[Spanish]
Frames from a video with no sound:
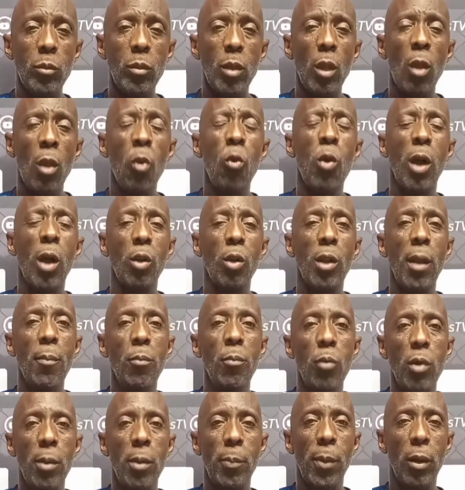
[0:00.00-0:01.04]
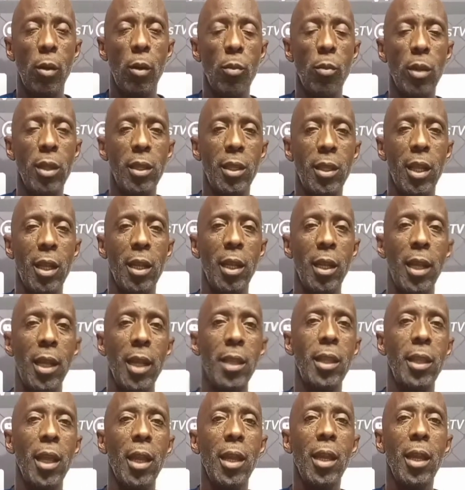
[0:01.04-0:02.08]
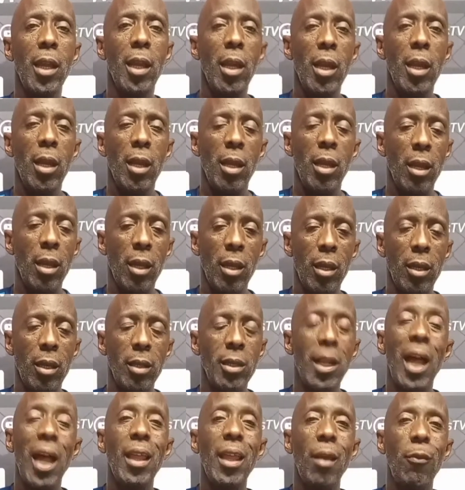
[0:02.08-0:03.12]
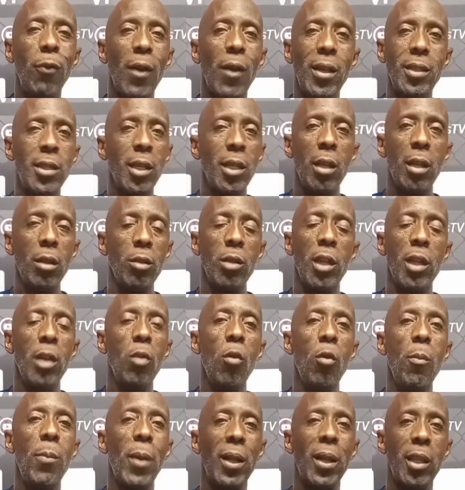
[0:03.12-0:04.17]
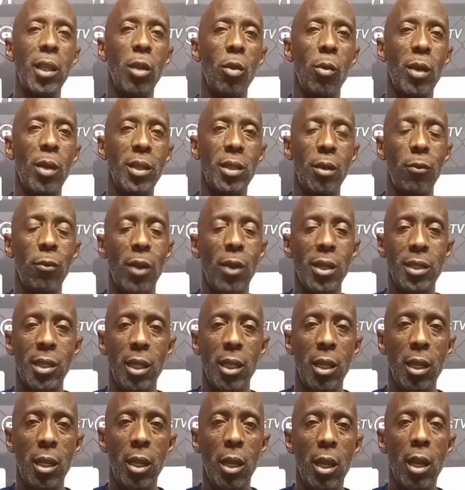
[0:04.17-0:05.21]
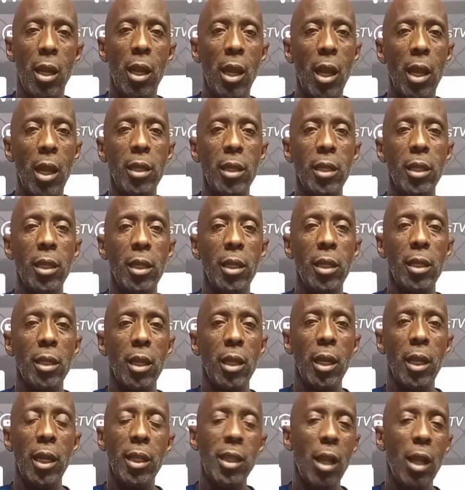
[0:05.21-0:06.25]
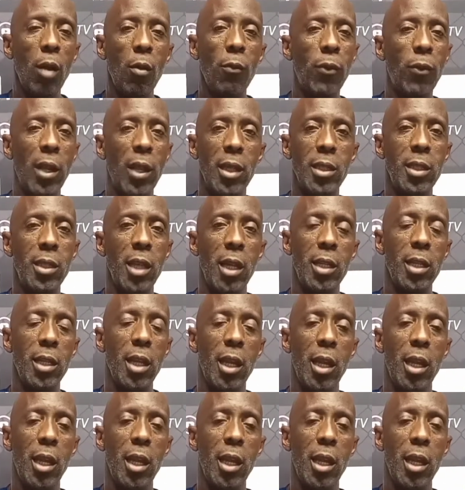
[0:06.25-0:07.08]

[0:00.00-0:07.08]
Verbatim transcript: jugadores muy, pero muy inteligentes. Eh, nada es fácil, ningún partido va a ser fácil en, esta conferencia ni en la